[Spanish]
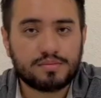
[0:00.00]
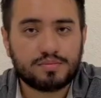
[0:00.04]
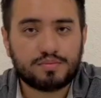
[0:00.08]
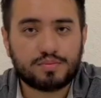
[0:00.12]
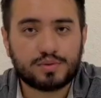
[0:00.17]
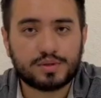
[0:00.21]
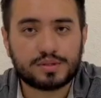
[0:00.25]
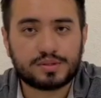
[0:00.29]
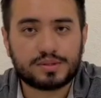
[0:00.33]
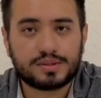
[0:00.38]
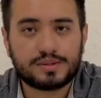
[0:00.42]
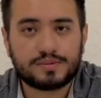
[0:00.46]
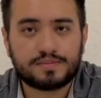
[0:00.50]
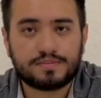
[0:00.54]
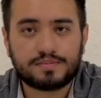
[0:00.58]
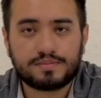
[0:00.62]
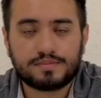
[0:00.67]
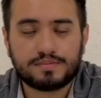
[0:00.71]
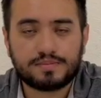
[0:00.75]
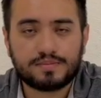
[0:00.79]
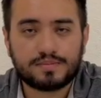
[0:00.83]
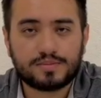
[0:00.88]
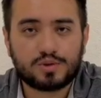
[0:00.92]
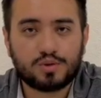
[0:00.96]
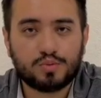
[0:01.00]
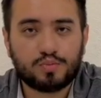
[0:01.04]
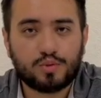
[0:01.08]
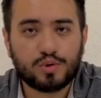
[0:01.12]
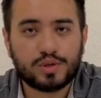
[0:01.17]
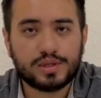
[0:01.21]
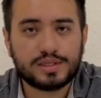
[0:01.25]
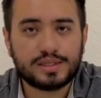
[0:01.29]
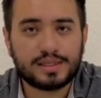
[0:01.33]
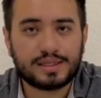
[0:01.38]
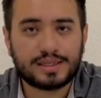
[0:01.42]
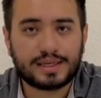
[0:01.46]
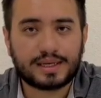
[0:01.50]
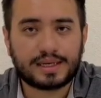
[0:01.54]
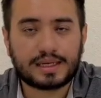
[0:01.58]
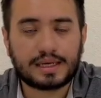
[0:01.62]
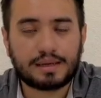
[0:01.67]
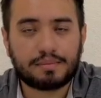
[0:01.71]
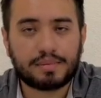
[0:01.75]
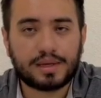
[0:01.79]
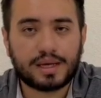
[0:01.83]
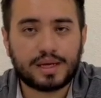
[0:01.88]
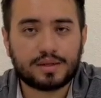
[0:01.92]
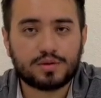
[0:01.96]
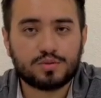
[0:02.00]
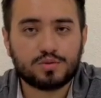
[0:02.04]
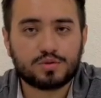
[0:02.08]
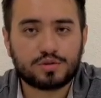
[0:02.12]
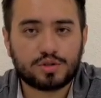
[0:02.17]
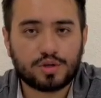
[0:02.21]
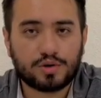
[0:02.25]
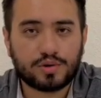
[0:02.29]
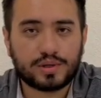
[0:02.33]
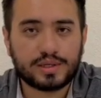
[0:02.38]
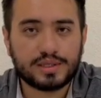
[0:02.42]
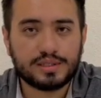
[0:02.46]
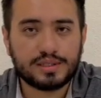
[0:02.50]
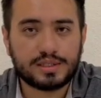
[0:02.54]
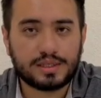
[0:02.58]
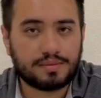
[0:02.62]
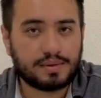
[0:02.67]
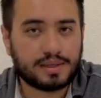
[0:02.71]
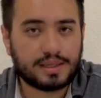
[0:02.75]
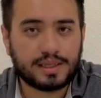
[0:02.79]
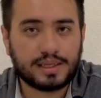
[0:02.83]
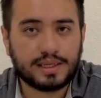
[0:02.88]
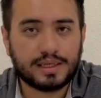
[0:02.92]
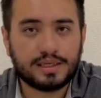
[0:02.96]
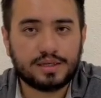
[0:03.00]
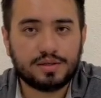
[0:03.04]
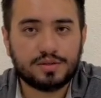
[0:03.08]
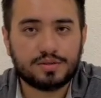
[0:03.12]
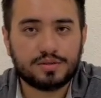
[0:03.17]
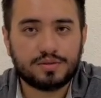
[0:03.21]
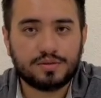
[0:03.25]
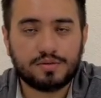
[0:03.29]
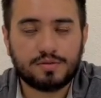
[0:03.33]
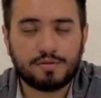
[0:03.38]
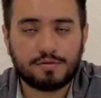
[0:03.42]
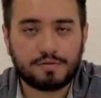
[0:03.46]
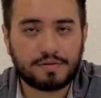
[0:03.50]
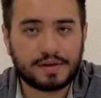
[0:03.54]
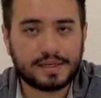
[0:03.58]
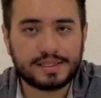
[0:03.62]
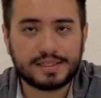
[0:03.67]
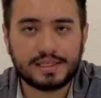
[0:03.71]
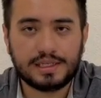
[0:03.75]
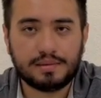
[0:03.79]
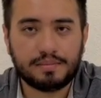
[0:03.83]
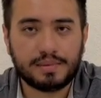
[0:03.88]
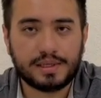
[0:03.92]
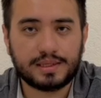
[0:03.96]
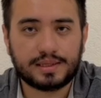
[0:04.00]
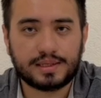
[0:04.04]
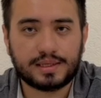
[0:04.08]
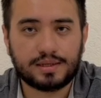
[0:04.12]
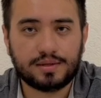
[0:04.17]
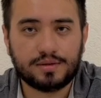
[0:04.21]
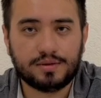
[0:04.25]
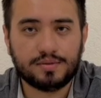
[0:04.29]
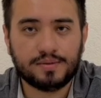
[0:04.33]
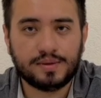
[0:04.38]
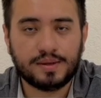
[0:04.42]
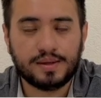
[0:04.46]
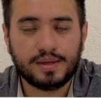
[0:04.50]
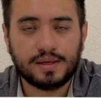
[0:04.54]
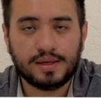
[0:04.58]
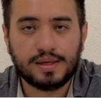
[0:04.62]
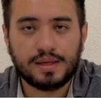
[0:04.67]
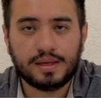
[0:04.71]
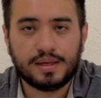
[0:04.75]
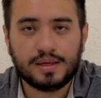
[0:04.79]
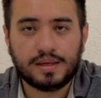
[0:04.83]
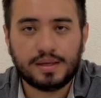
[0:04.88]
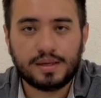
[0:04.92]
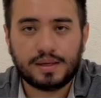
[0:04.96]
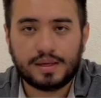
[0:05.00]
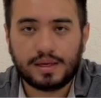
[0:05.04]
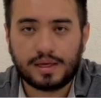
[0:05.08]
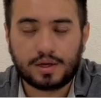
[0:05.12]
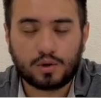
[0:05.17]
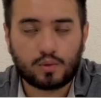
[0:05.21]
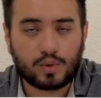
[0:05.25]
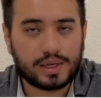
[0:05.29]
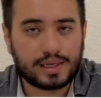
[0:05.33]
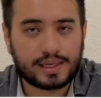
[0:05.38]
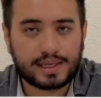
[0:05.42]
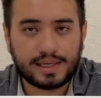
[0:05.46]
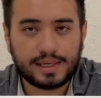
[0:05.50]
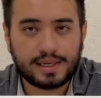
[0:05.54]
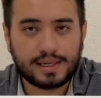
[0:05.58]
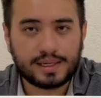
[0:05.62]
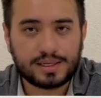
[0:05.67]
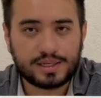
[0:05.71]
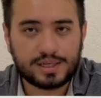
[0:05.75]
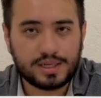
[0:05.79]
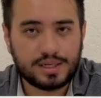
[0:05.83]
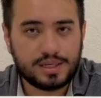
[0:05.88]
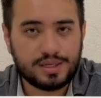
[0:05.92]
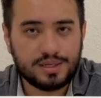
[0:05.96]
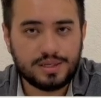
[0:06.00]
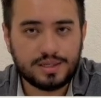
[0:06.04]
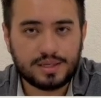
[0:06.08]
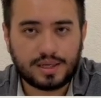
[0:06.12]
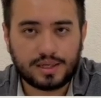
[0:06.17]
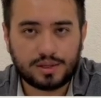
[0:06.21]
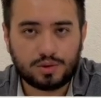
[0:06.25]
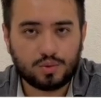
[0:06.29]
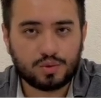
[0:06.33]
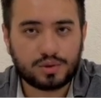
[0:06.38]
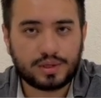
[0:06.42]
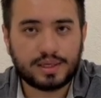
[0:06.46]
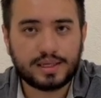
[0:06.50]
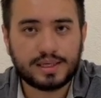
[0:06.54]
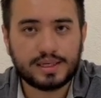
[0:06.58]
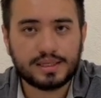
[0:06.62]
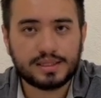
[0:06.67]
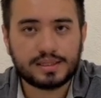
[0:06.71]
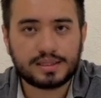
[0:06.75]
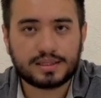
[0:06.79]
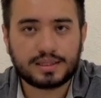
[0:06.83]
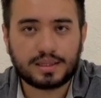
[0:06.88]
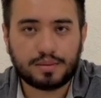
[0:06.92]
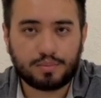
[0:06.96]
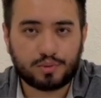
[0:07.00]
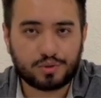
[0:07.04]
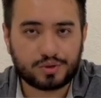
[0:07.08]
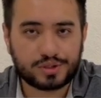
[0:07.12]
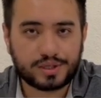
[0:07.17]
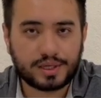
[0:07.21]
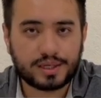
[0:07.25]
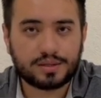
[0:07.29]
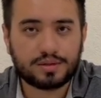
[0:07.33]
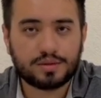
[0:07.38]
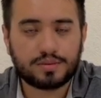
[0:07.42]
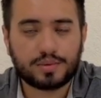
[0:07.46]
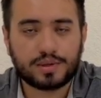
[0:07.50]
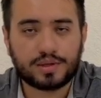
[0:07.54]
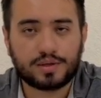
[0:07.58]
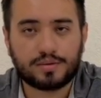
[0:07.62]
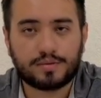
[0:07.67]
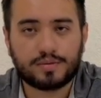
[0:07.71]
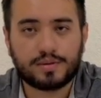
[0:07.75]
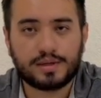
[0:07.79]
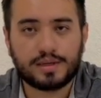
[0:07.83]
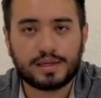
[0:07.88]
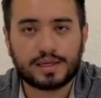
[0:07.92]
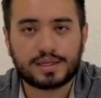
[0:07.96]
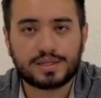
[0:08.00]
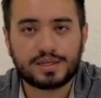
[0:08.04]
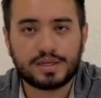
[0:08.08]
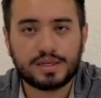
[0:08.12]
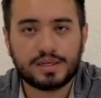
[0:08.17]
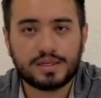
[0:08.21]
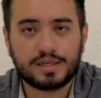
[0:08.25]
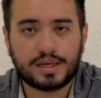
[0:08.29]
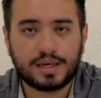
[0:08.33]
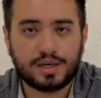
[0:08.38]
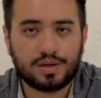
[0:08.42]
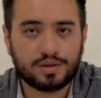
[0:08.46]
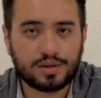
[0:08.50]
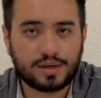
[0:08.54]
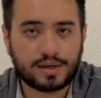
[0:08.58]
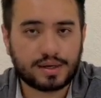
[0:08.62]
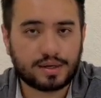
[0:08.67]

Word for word: pues tú puedes intercambiar tus tokens y venderlos fácilmente, ¿no? En cualquier exchange que tú tengas, que por cierto, bueno, el exchange que yo te